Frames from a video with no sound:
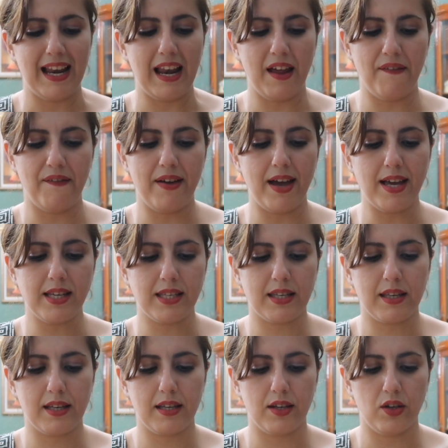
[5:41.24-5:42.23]

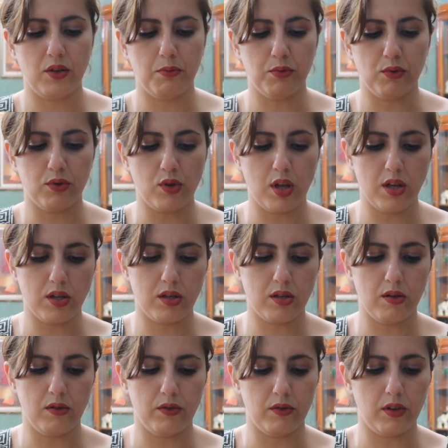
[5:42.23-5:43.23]
Nefes. Bundan
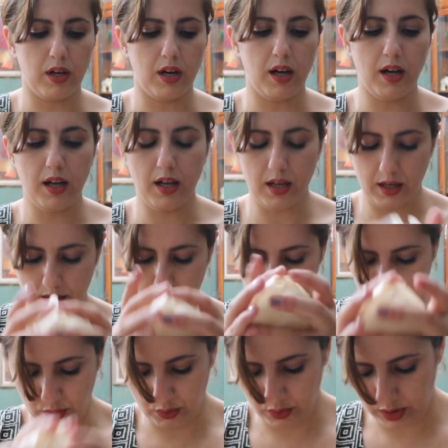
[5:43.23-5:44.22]
sonra
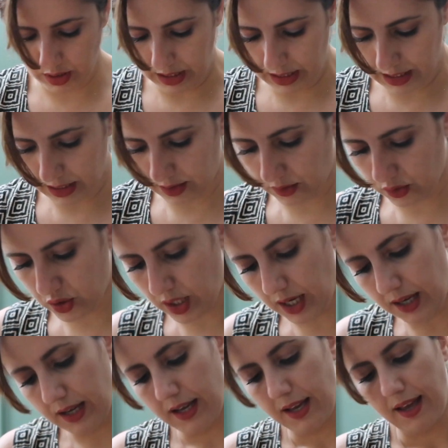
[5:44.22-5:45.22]
bununla
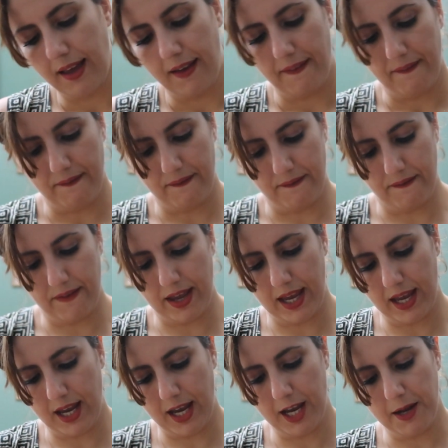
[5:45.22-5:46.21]
yıkanacak.
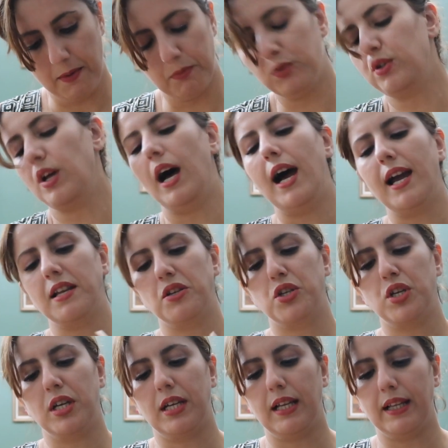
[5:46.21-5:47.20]
Ve bu da aynı
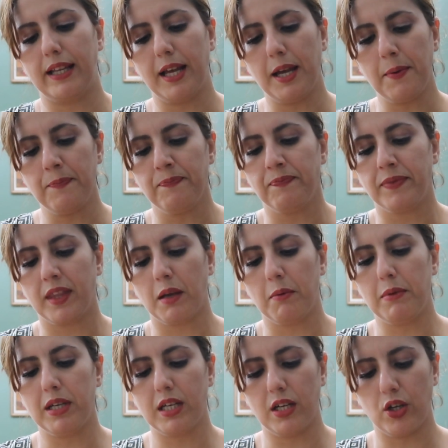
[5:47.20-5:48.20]
şekilde
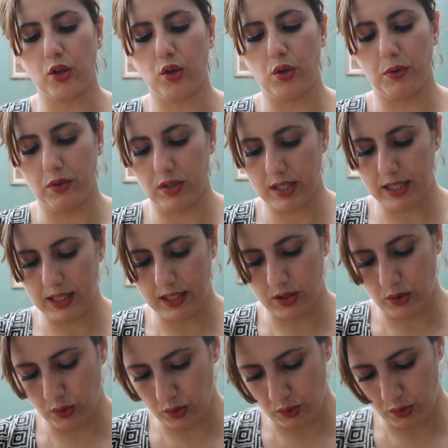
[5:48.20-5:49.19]
bir kere
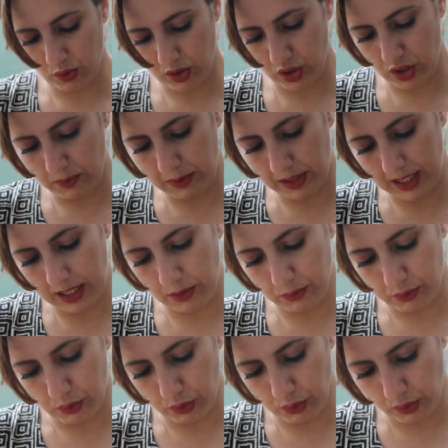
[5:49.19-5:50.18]
ıslatıyorsunuz saçı, bir
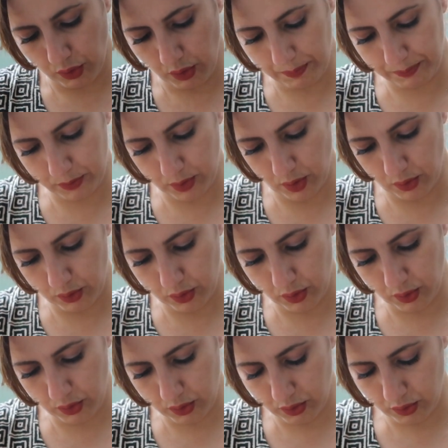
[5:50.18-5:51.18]
kere vurup
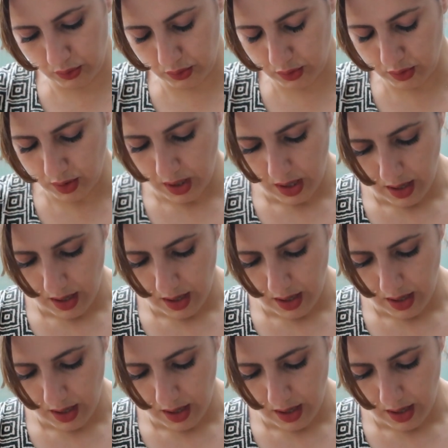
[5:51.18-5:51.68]
döndürüyorsunuz